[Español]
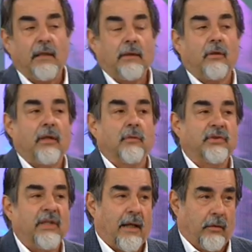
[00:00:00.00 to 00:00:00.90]
delitos
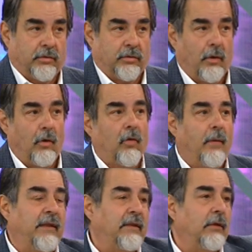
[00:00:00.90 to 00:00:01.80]
denunciados, los
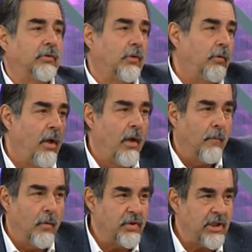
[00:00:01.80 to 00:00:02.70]
cometidos son
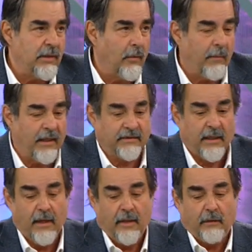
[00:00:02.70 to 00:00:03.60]
muchísimos más.
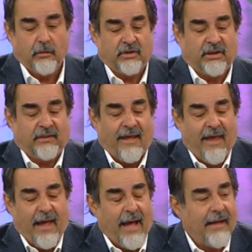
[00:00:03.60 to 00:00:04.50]
Entonces,
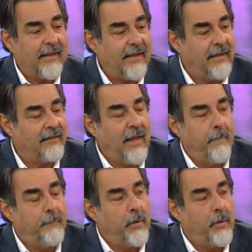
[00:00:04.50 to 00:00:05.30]
agarrás tan